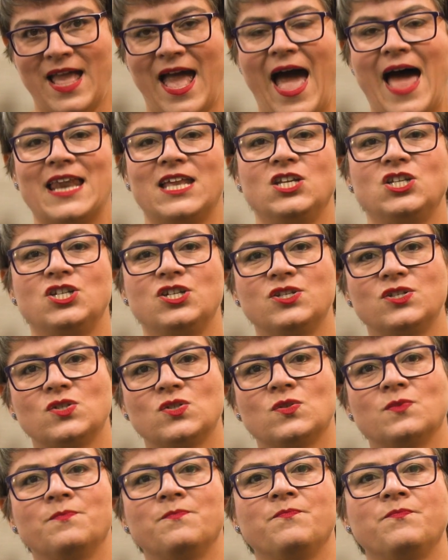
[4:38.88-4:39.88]
Além
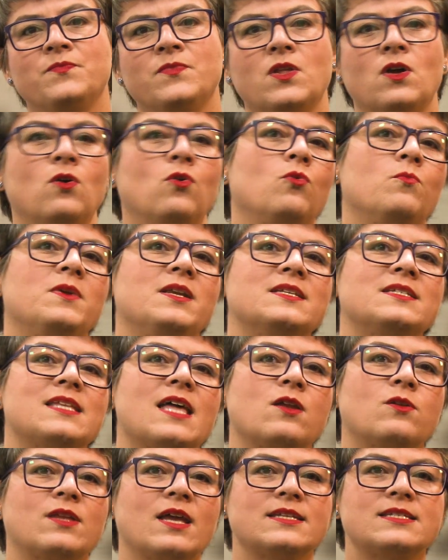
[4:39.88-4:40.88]
disso, o
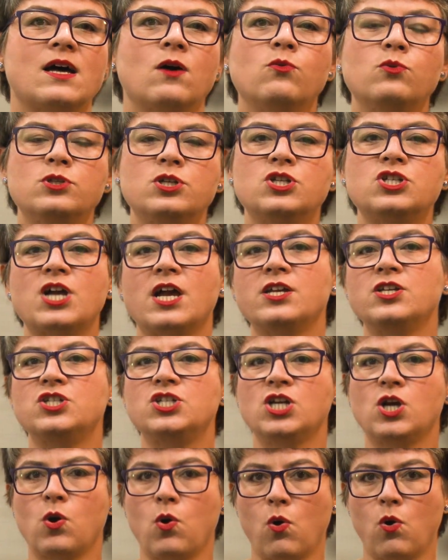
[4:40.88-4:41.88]
Ministério da Saúde já
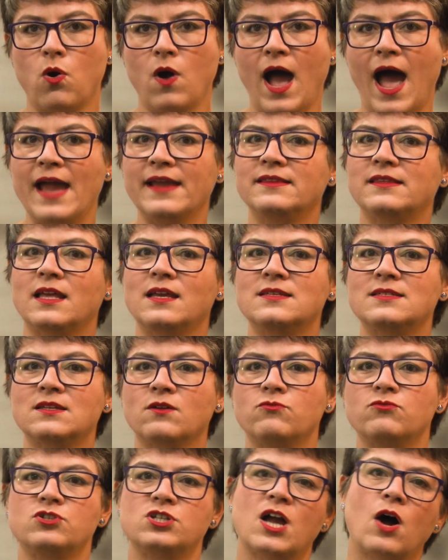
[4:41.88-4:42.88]
indicou a
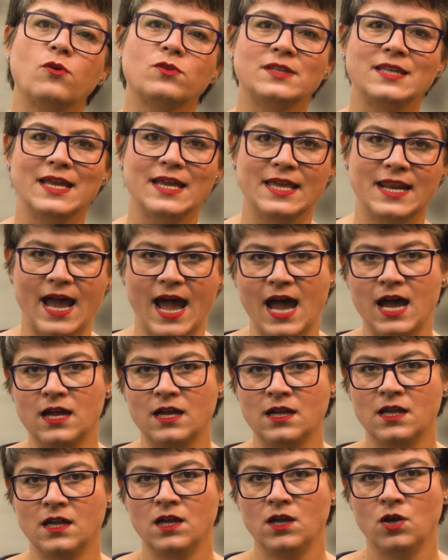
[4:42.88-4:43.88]
intenção de
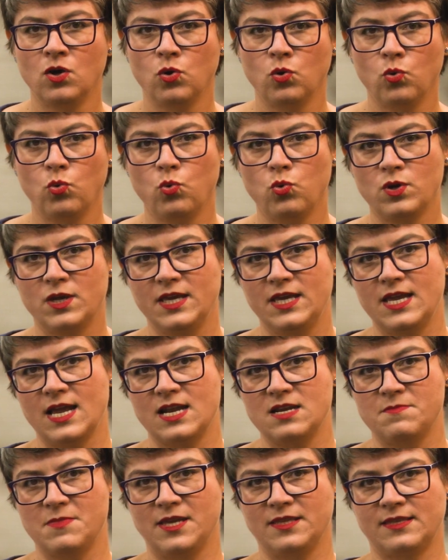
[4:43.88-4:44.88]
alterar o guia
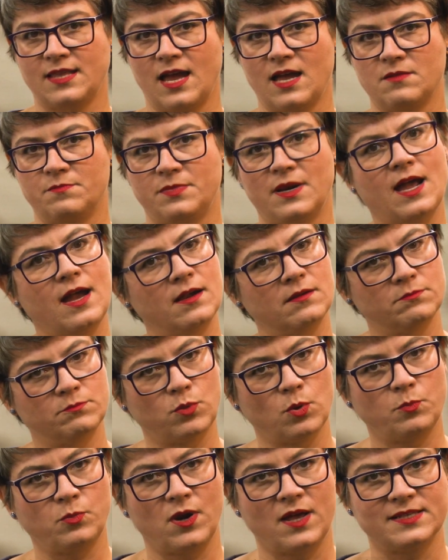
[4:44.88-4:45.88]
alimentar para a
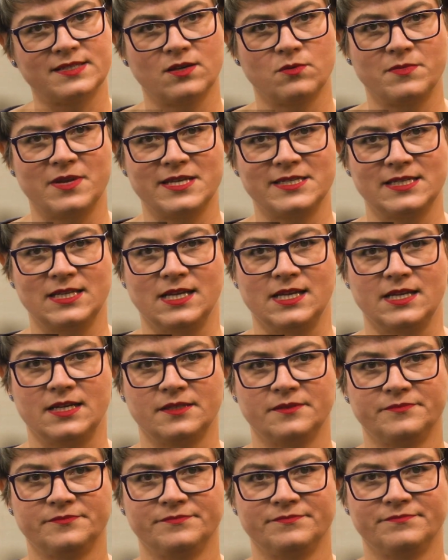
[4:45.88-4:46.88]
população brasileira.